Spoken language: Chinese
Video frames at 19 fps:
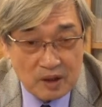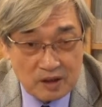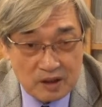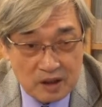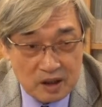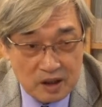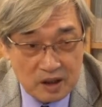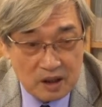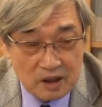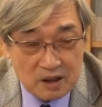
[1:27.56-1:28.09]

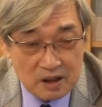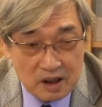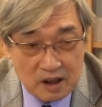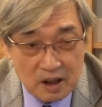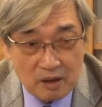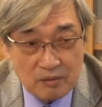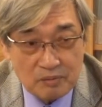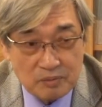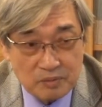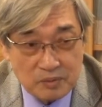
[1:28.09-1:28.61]
第二个
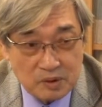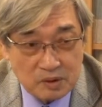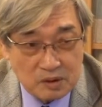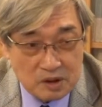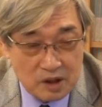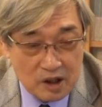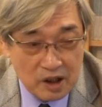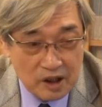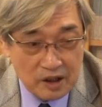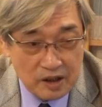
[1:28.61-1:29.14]

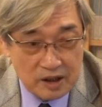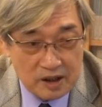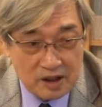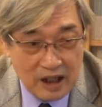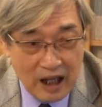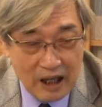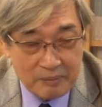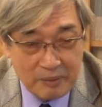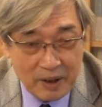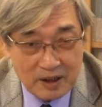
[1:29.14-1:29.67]
可以
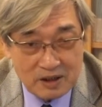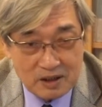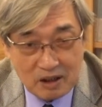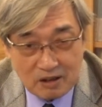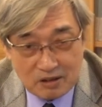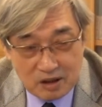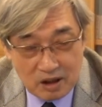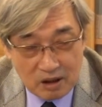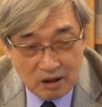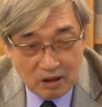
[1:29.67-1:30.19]
打败曹
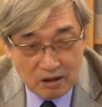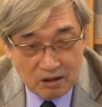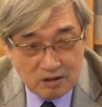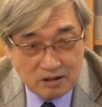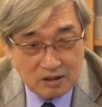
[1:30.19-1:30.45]
操，